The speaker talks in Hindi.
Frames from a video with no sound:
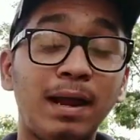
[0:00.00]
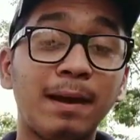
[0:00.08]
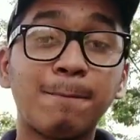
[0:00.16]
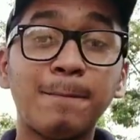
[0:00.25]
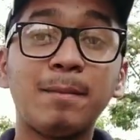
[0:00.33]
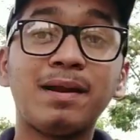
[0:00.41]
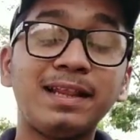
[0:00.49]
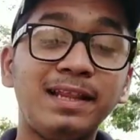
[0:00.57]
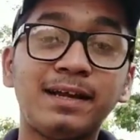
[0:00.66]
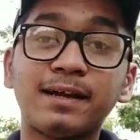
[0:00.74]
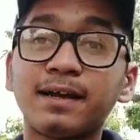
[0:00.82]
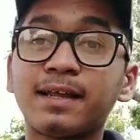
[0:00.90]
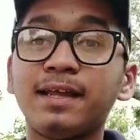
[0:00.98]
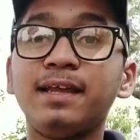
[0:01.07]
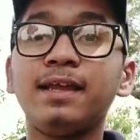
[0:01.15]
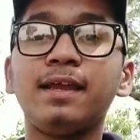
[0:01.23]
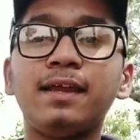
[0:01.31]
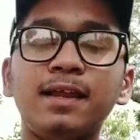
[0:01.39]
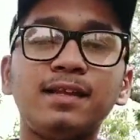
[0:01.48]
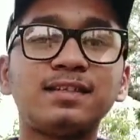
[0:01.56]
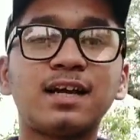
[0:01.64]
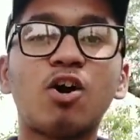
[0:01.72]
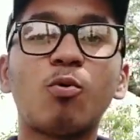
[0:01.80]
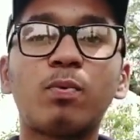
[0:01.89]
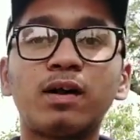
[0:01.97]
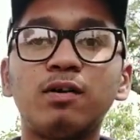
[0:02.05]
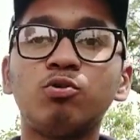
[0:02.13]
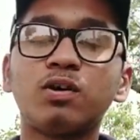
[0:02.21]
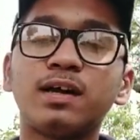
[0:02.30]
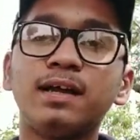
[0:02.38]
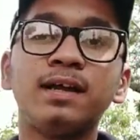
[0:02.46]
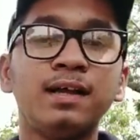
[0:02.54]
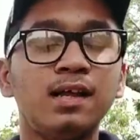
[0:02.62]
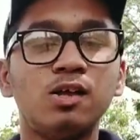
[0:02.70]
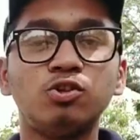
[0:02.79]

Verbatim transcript: मैप में मैंने देखा कि इन इन जगहों पर उनके